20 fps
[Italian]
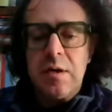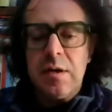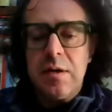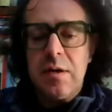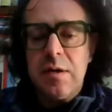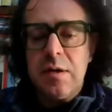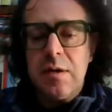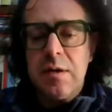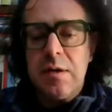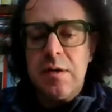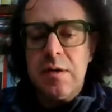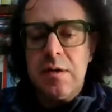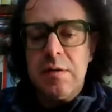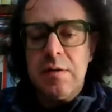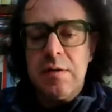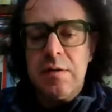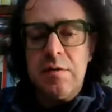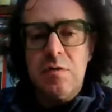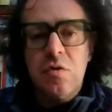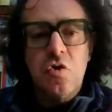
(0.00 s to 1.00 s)

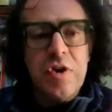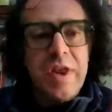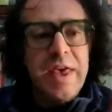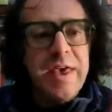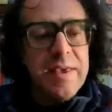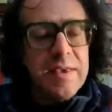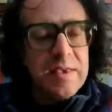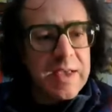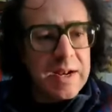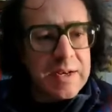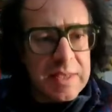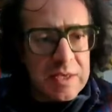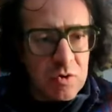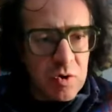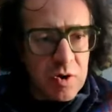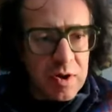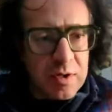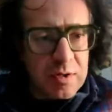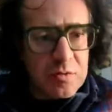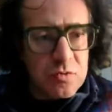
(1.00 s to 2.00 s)
Eh, non è
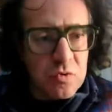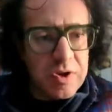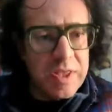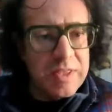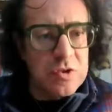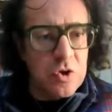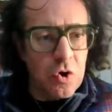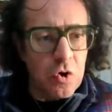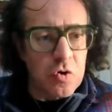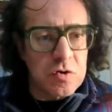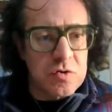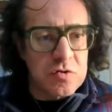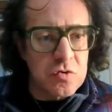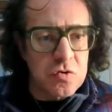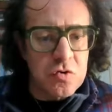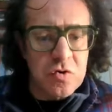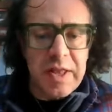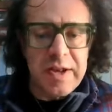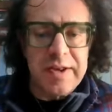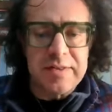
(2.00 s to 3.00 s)
Caligola, non è
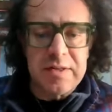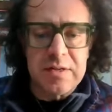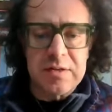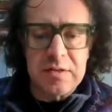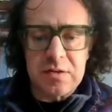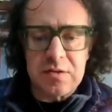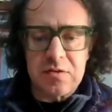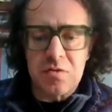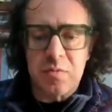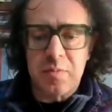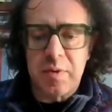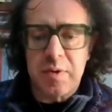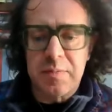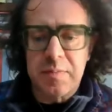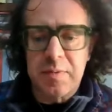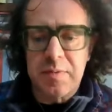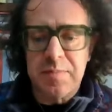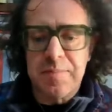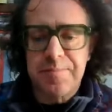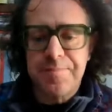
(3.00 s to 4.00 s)
Dioniso, non è l'anticristo il
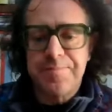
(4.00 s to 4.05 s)
Papa.